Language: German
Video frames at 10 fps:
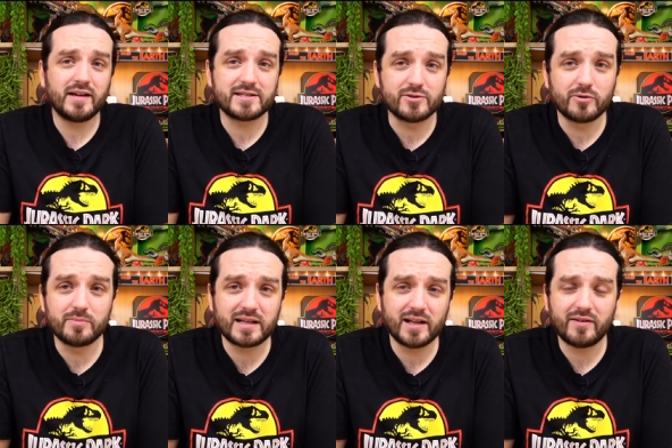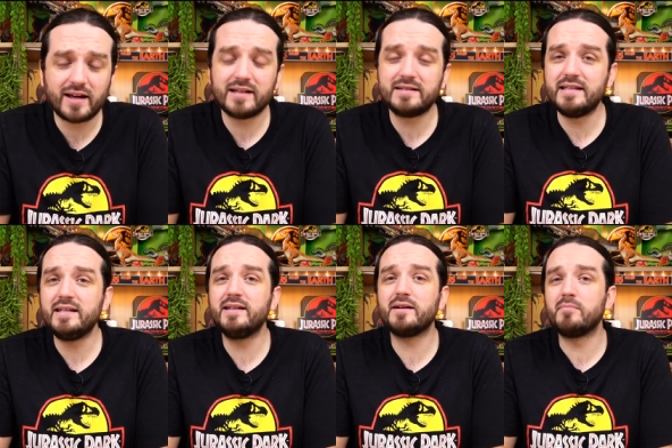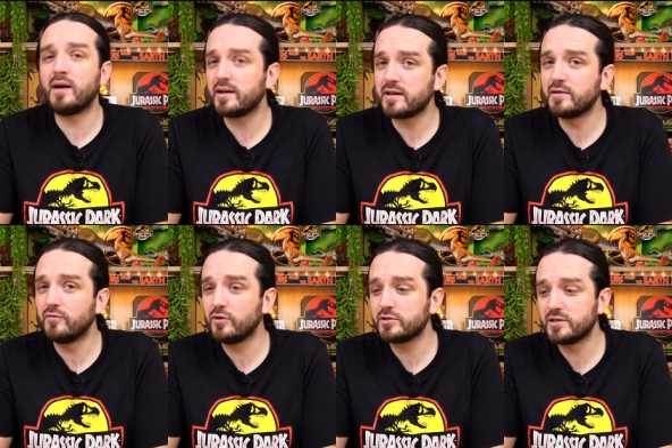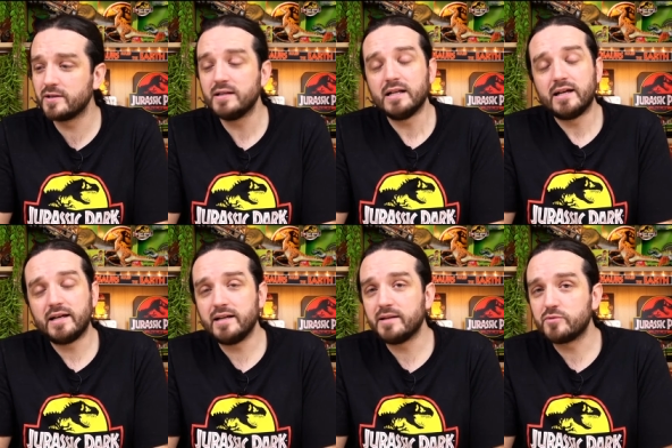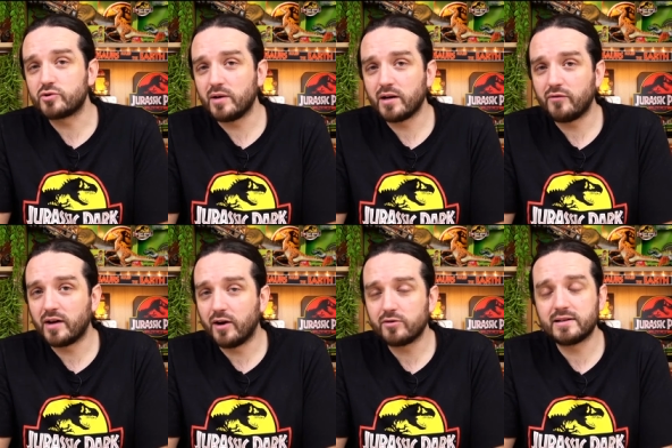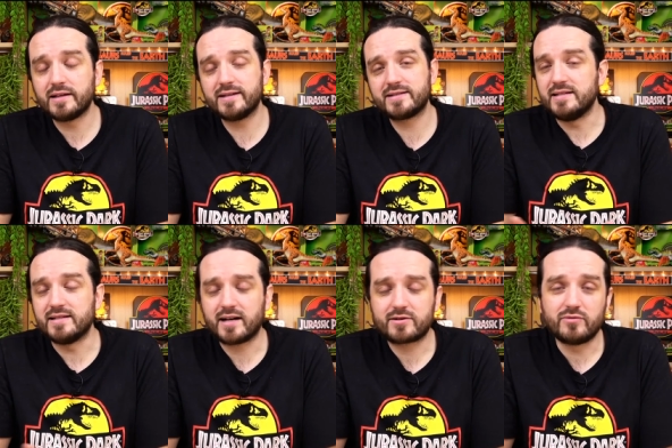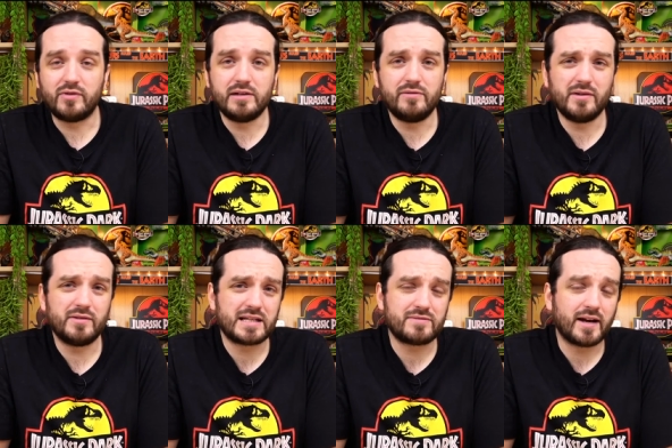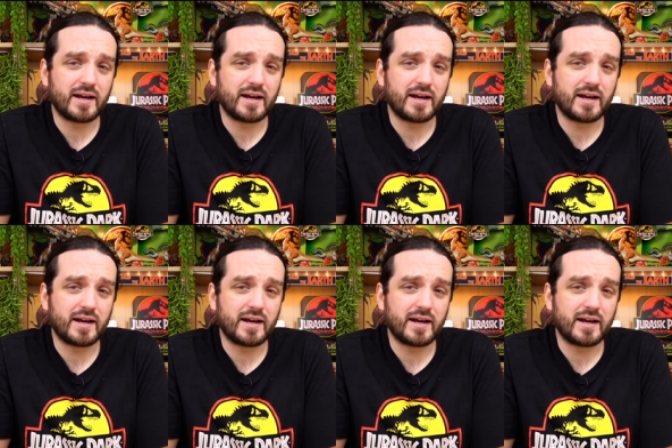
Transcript: Version mittlerweile, die hier mahnende Worte in dem Trailer verlauten lässt. Die sagt so viel wie, dass wir